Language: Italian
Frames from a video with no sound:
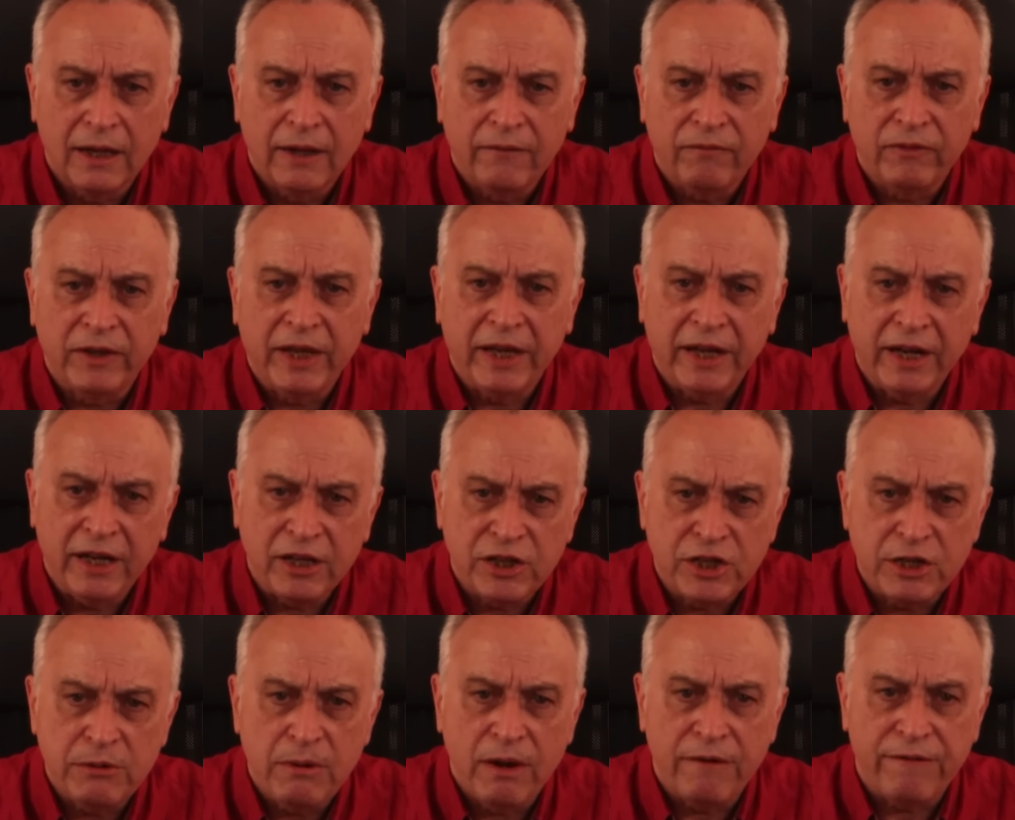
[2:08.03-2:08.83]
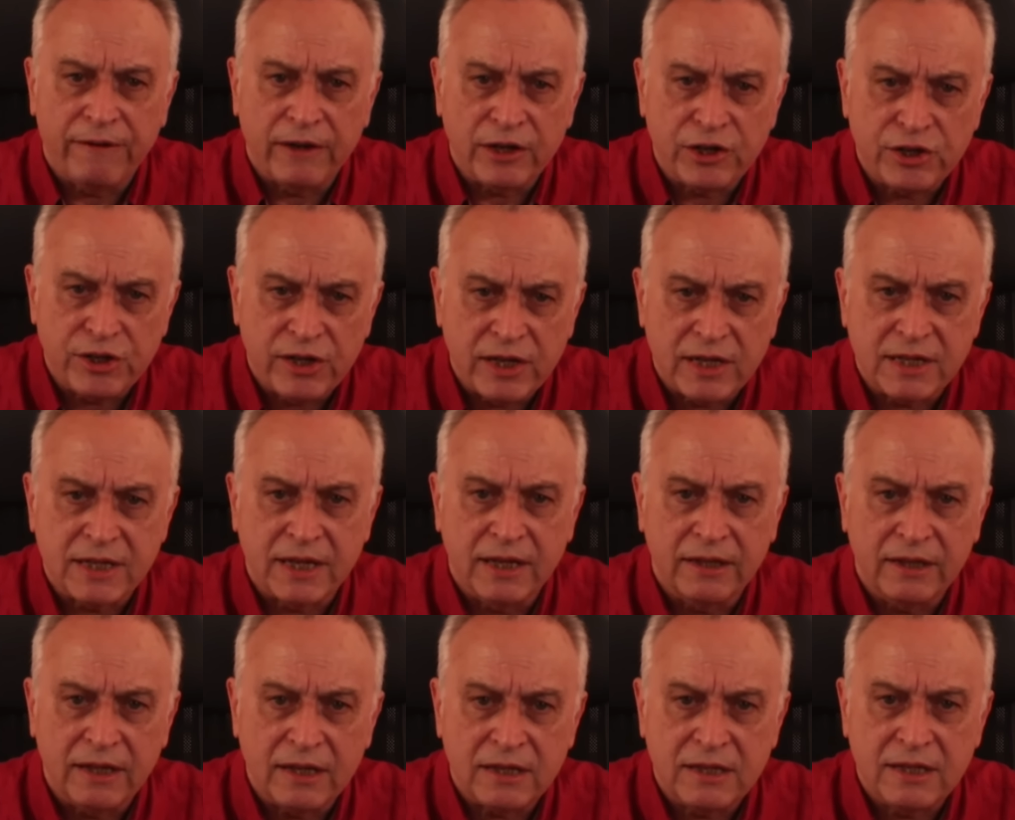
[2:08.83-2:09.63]
dei regimi fascista e
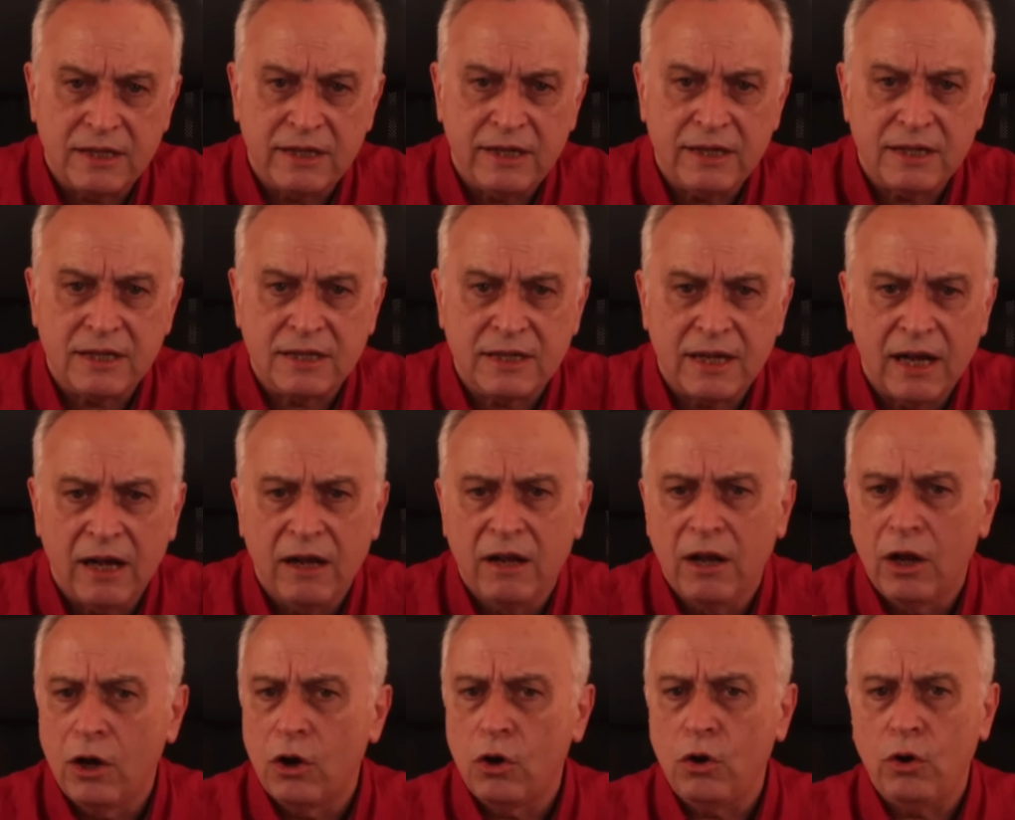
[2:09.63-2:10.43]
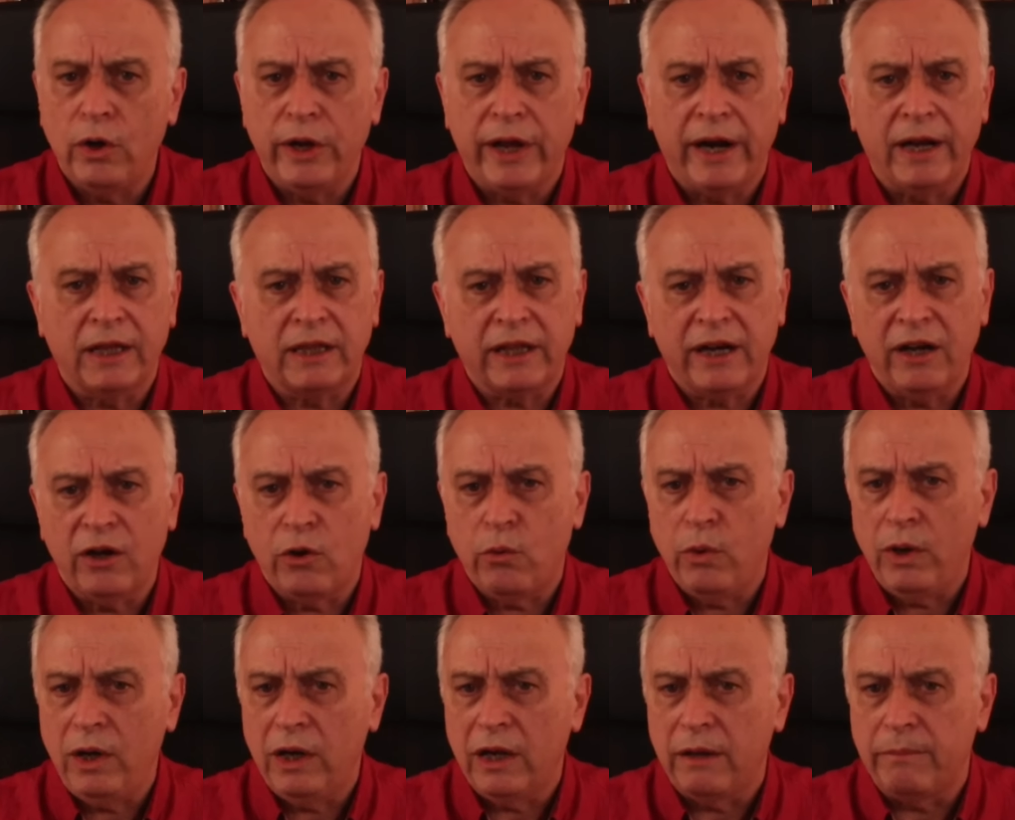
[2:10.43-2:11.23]
nazista o era
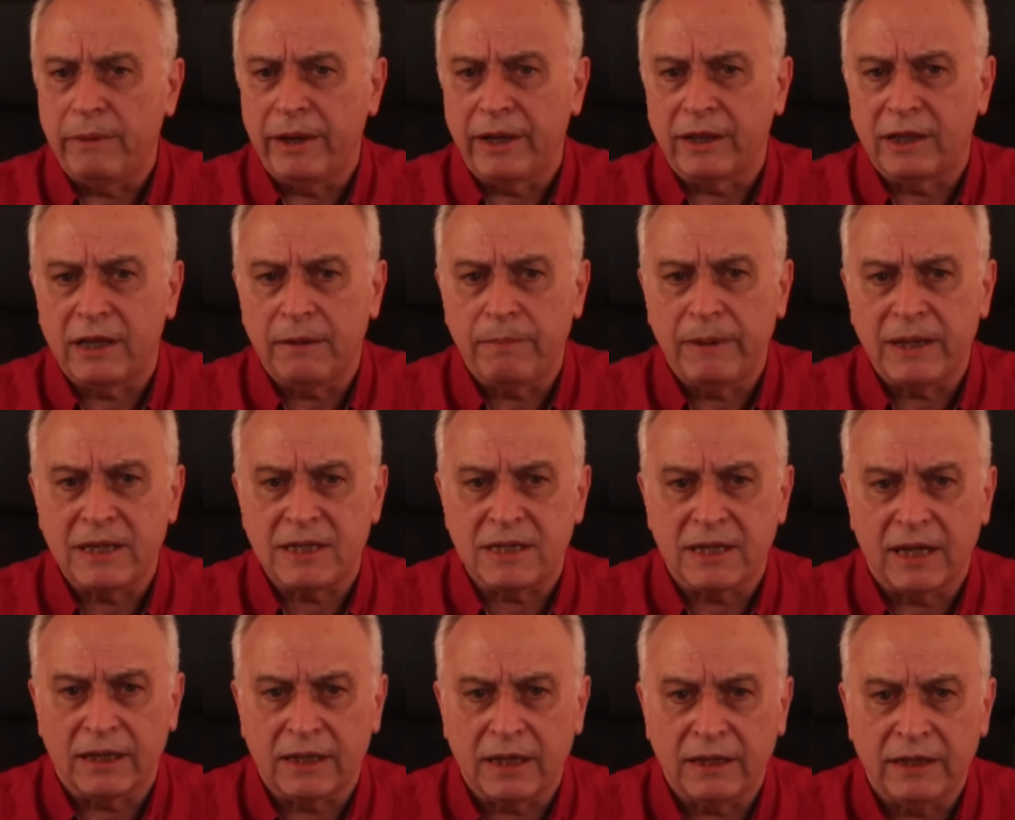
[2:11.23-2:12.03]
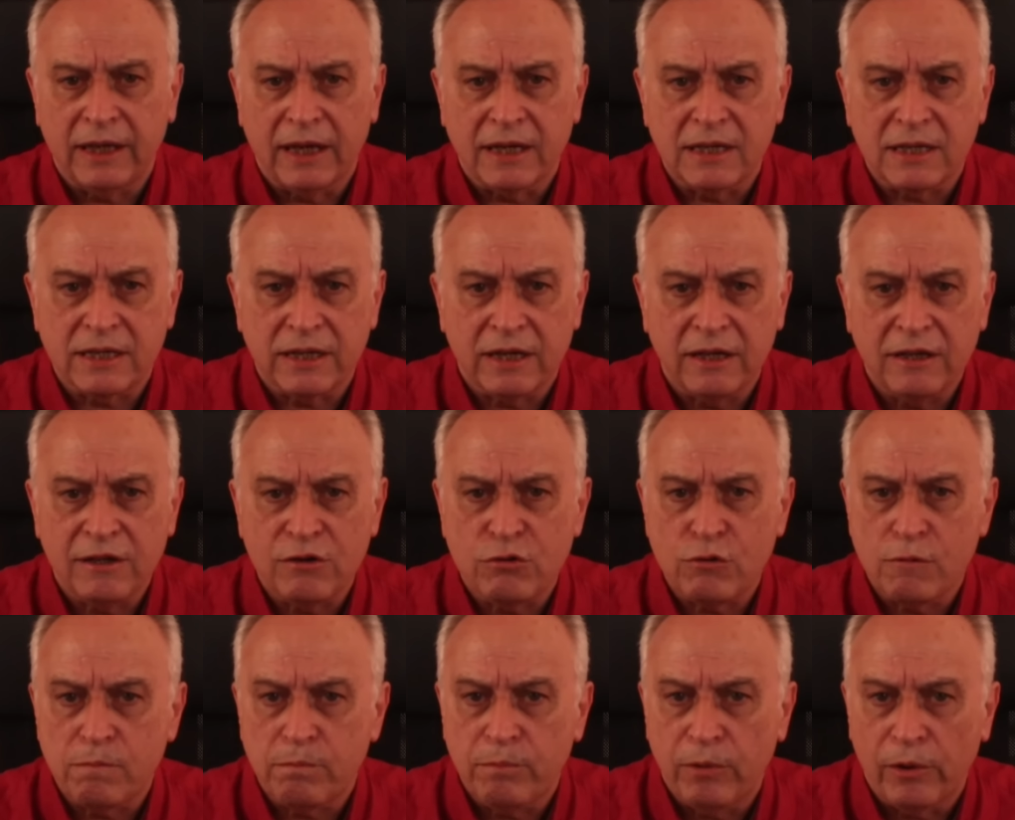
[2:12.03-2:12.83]
tranquillamente passata ad essere di
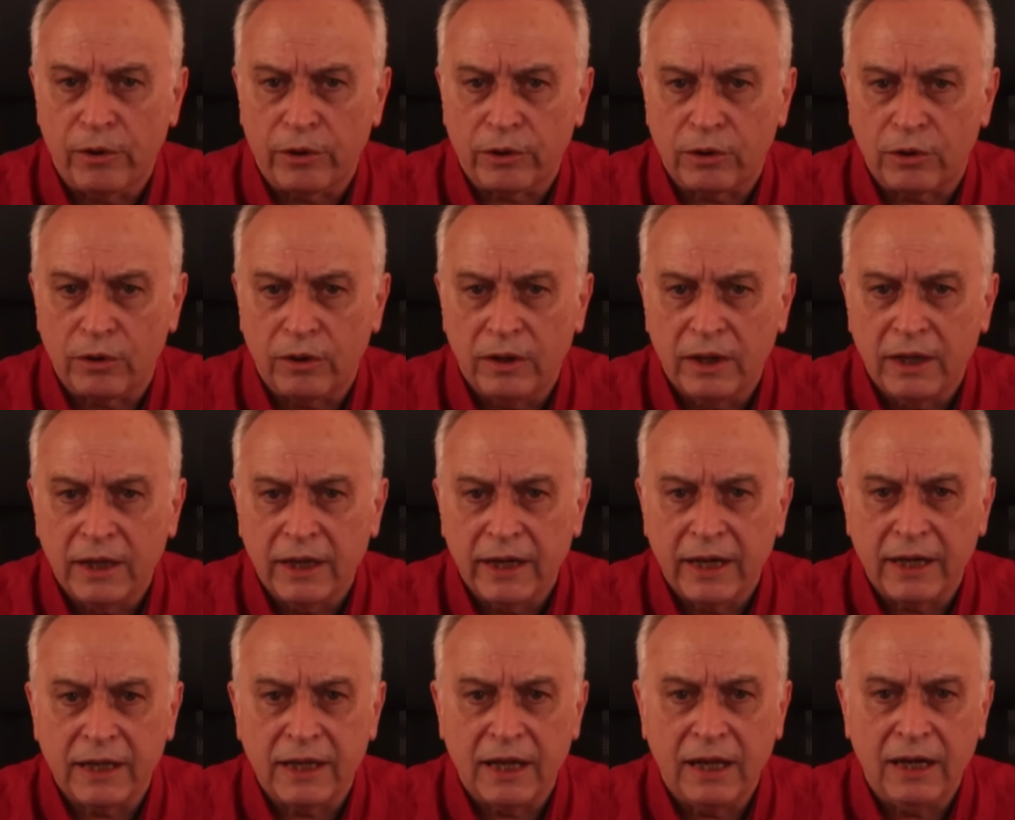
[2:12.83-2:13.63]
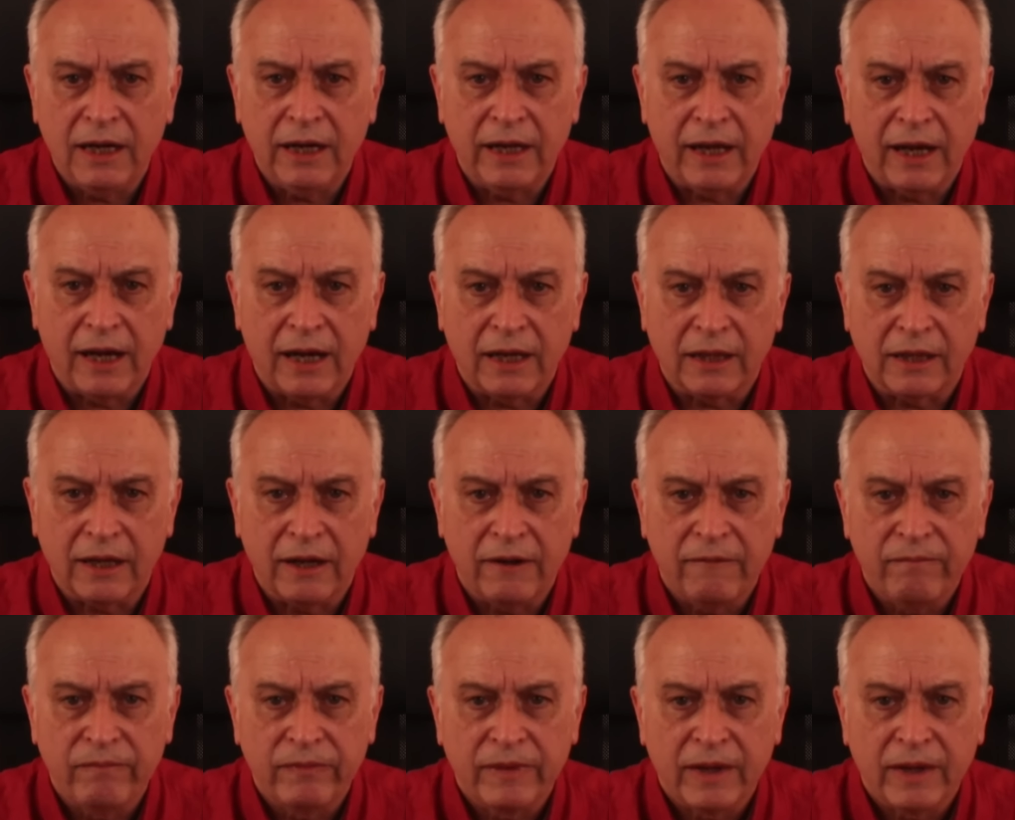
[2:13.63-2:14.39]
supporto ed alleata